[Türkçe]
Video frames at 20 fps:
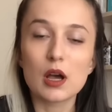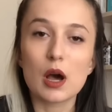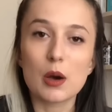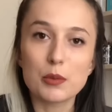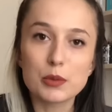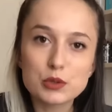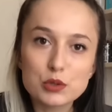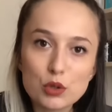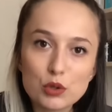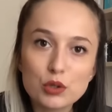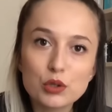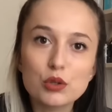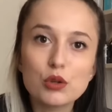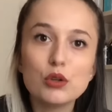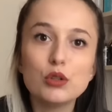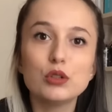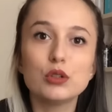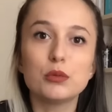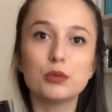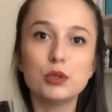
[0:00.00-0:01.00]
Ama sonra ne
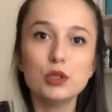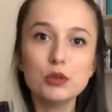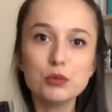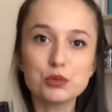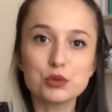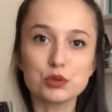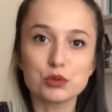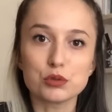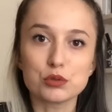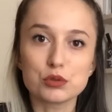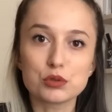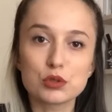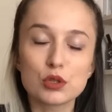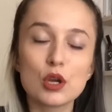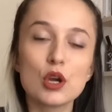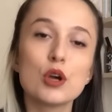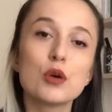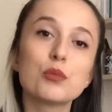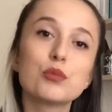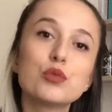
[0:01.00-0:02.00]
oluyor biliyor musunuz?
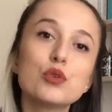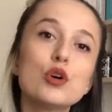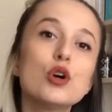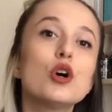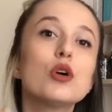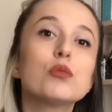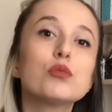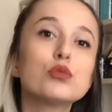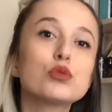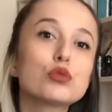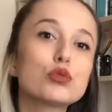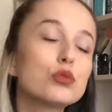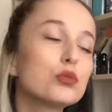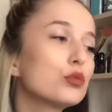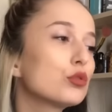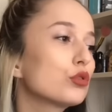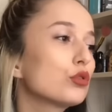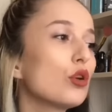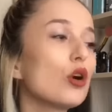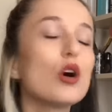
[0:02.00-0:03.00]
Bu mutlu
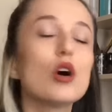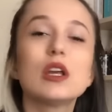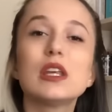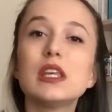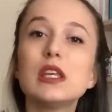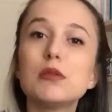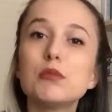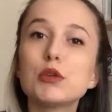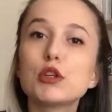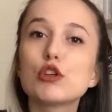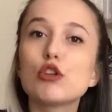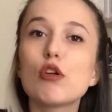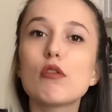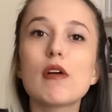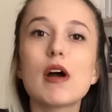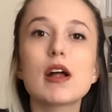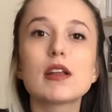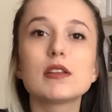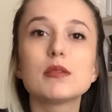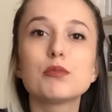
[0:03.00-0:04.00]
mutlu 20 kilo
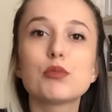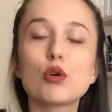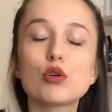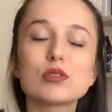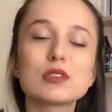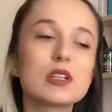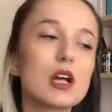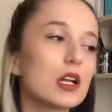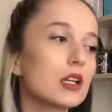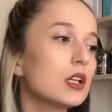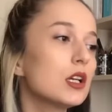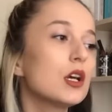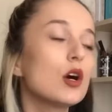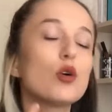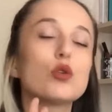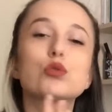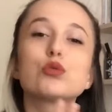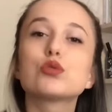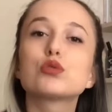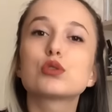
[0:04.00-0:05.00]
verdim pozlar,
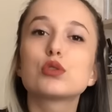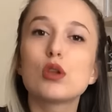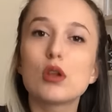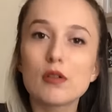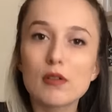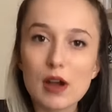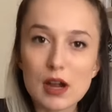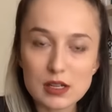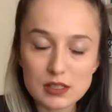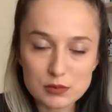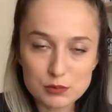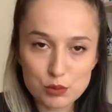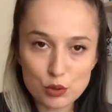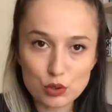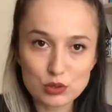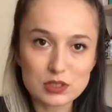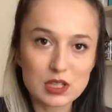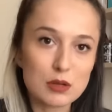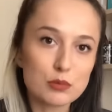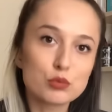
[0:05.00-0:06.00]
30 kilo verdim
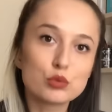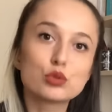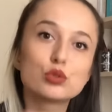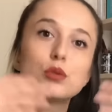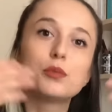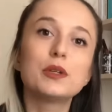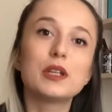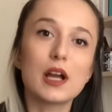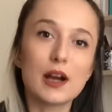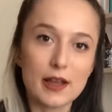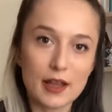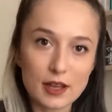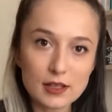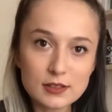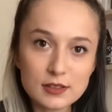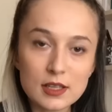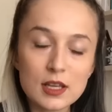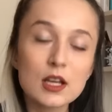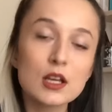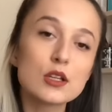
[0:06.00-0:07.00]
pozlar, mutlu bir
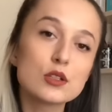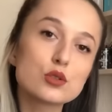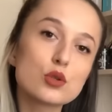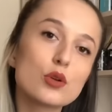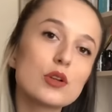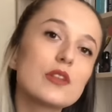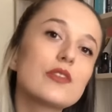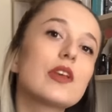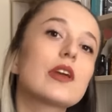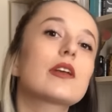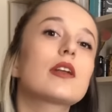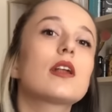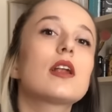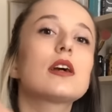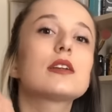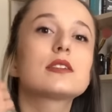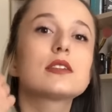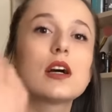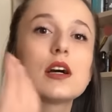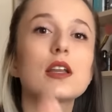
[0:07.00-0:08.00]
hayat. Sonra tekrar
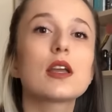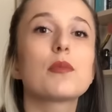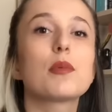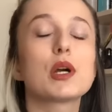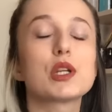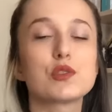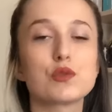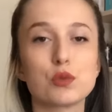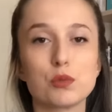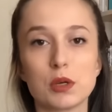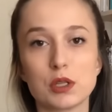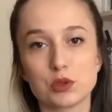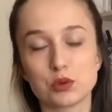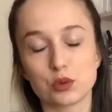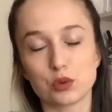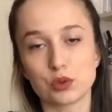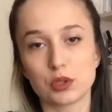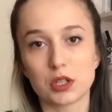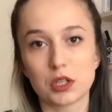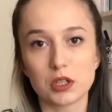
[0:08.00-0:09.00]
hastaneye başvurmak
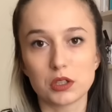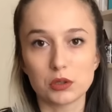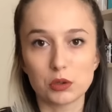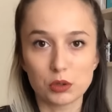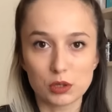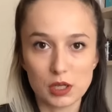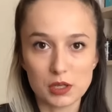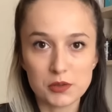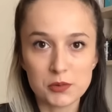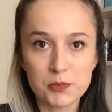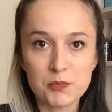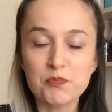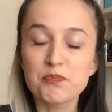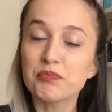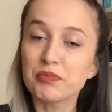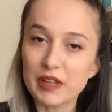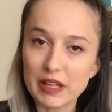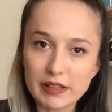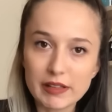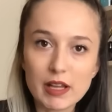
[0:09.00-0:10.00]
zorunda kalıyorlar.
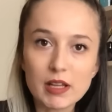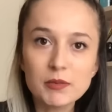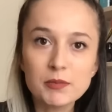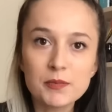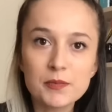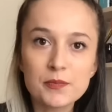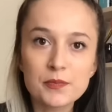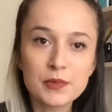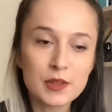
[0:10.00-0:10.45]
Neden?